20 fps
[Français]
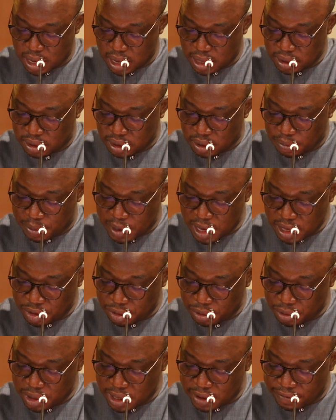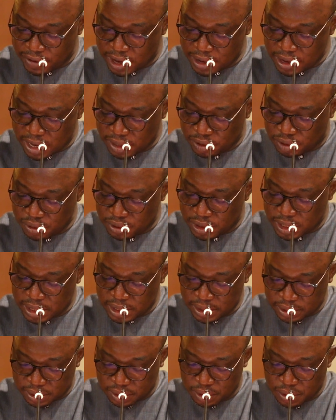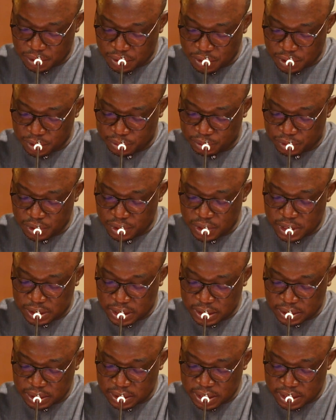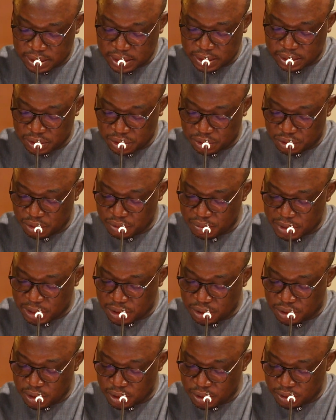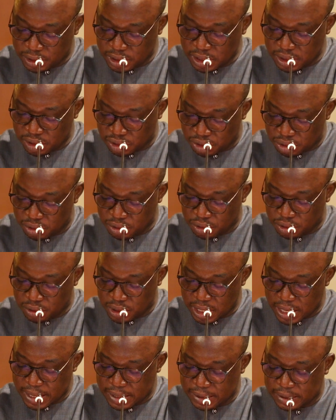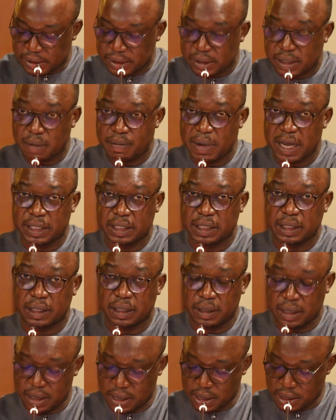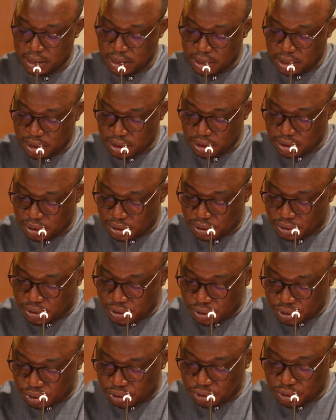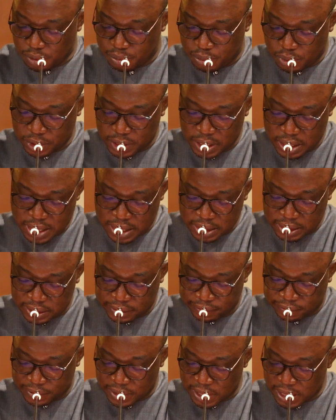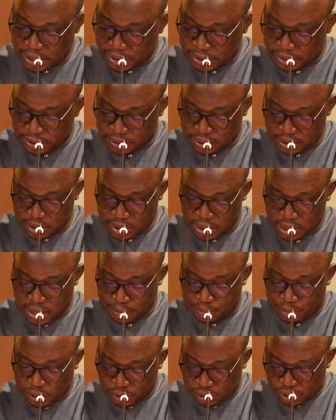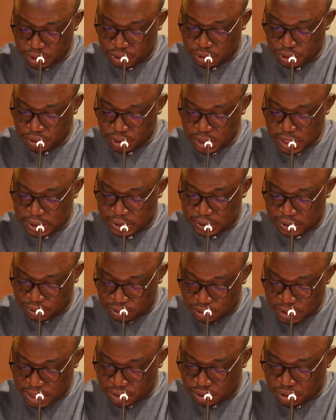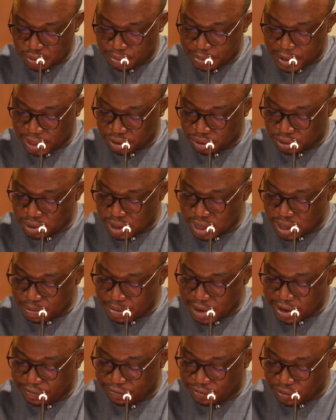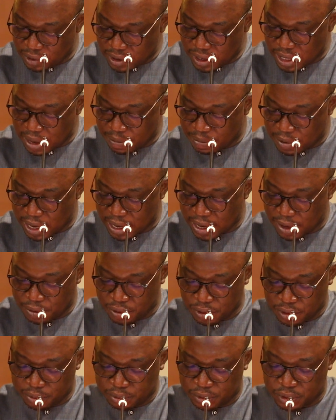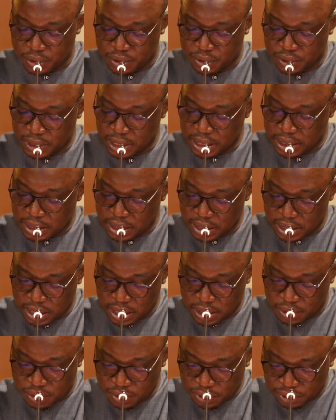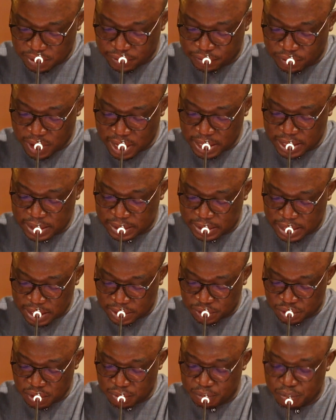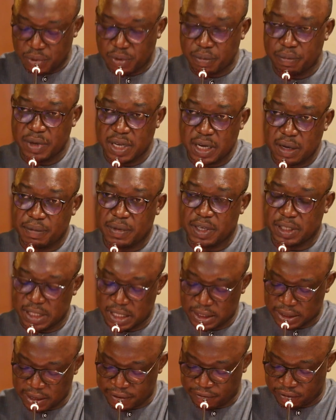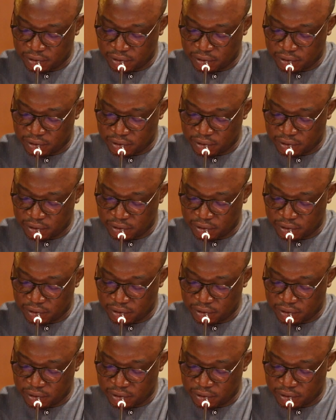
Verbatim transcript: Entreprendre une évaluation des risques de corruption nécessite une méthodologie structurée et systématique conçu pour identifier les procédures et situations particulièrement vulnérables à la corruption et concevoir des actions pour minimiser ces